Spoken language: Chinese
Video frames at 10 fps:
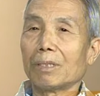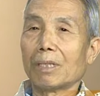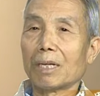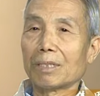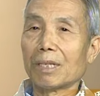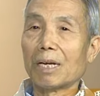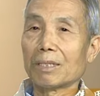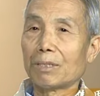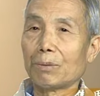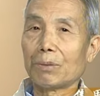当时
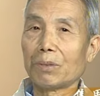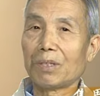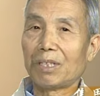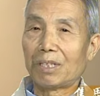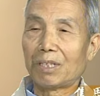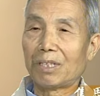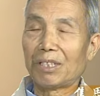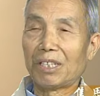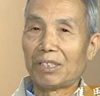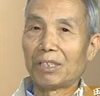杭子玉去领
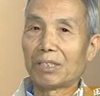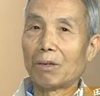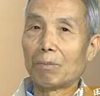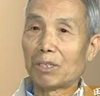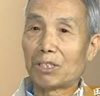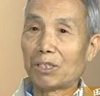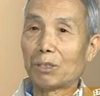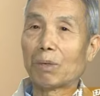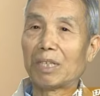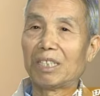领领上我们实
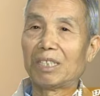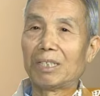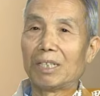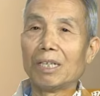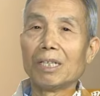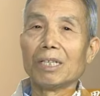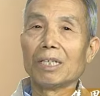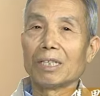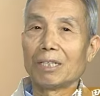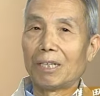习团这些人，
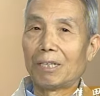在那